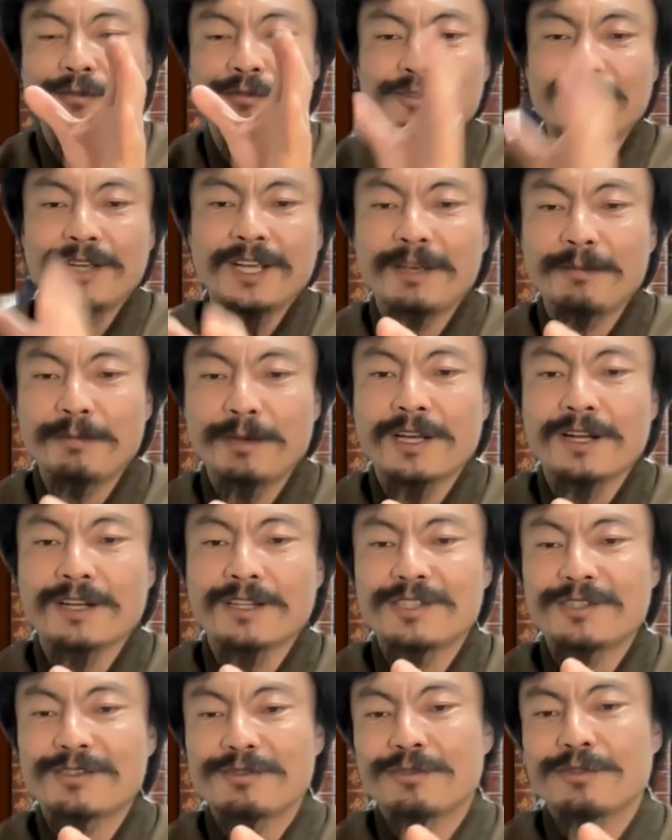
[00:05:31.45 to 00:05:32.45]
50平米から
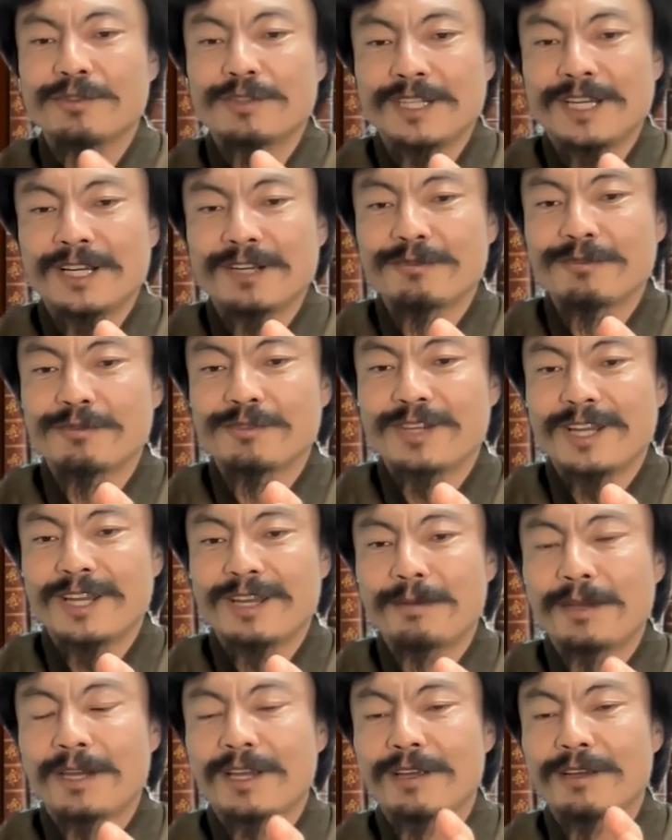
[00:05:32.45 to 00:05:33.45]
2 4 0
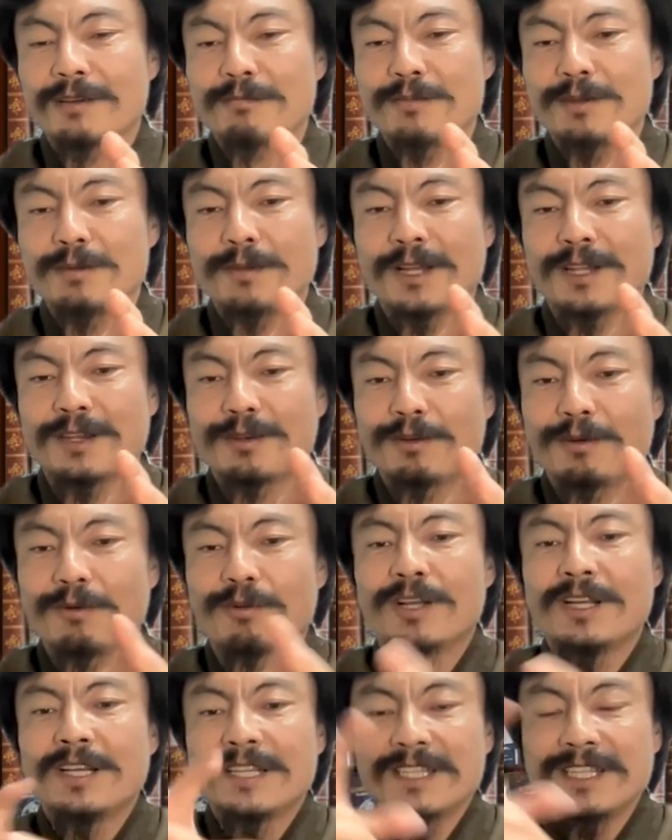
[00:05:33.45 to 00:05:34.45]
平米未満
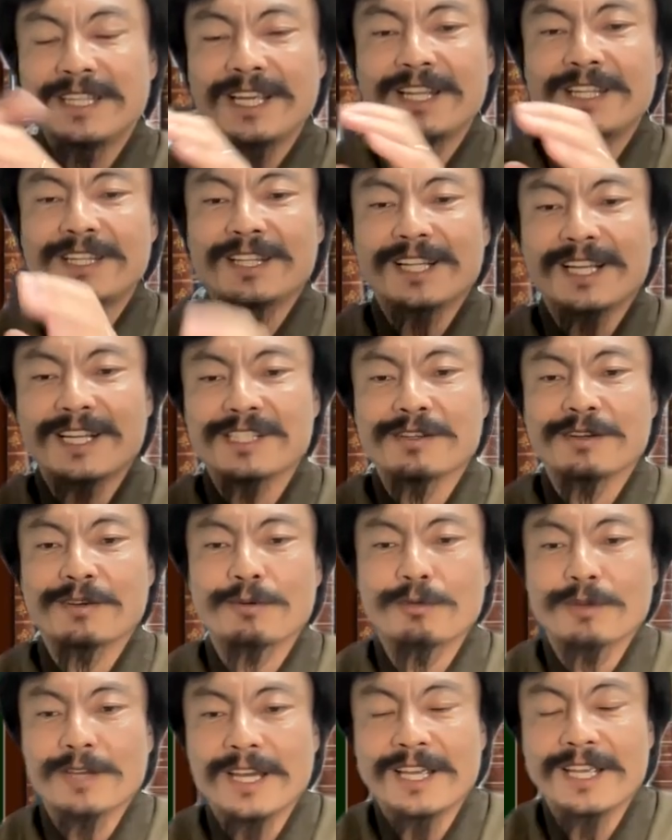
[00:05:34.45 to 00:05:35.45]
の家に対しては
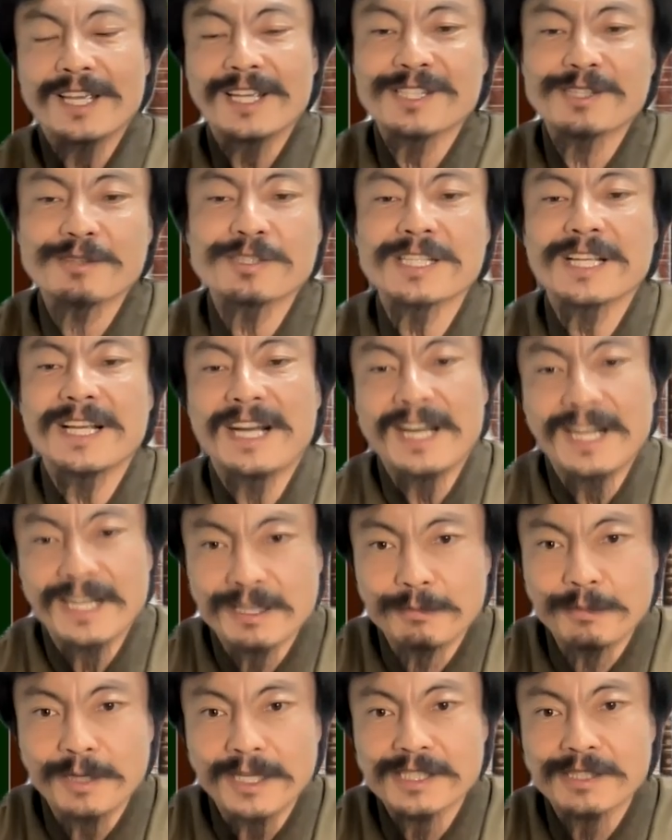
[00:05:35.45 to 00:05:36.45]
こう軽減措置があ
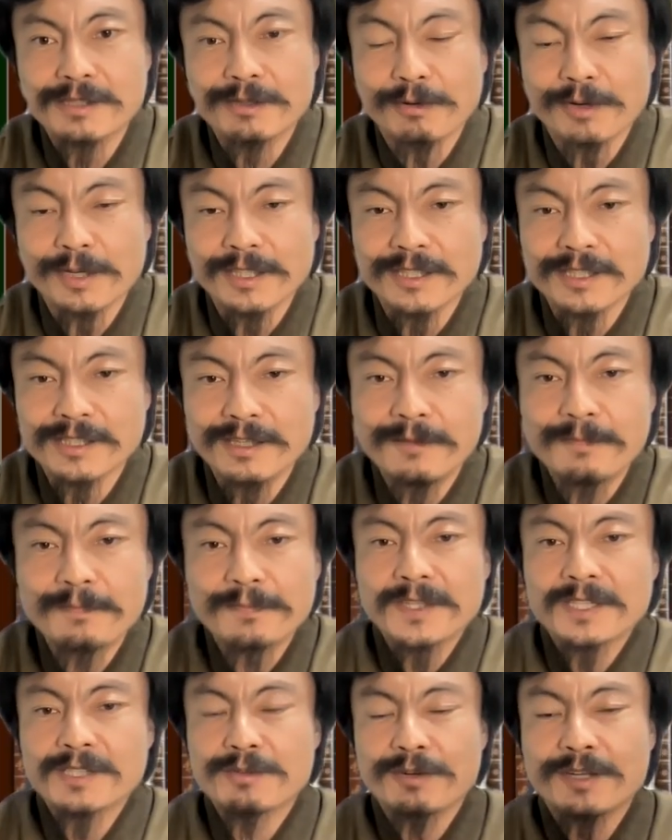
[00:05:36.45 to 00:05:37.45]
りますとかですね、
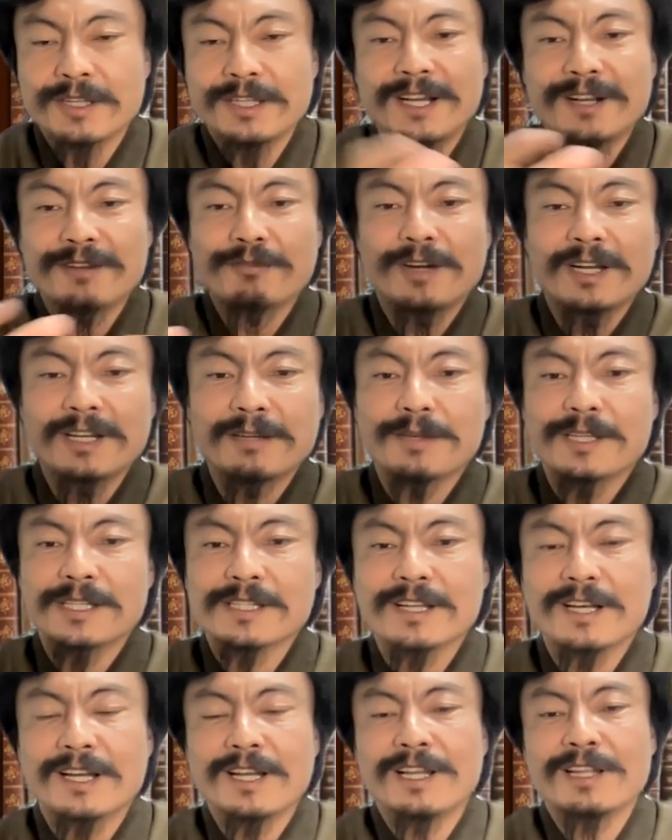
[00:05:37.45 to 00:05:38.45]
それが何個ありま
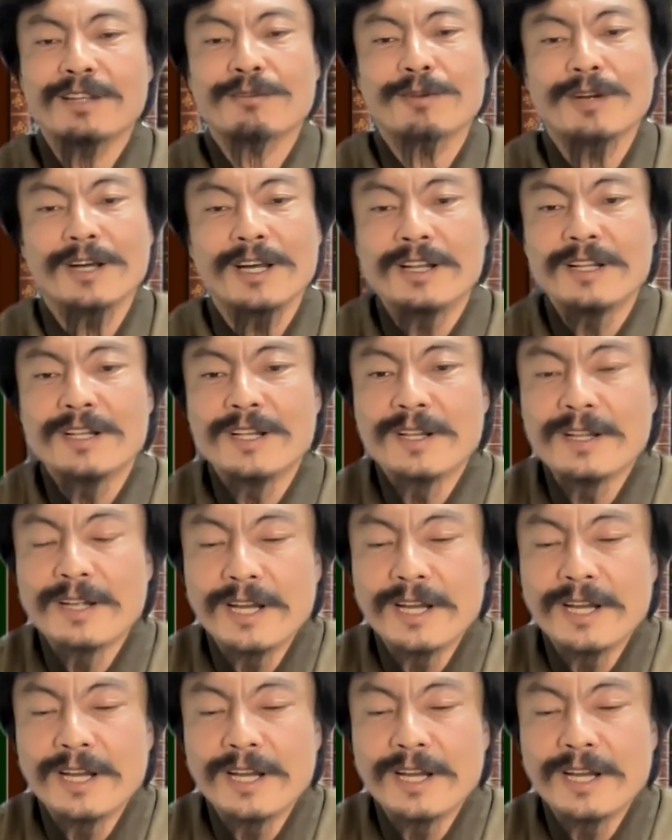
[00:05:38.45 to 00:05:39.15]
すかとか、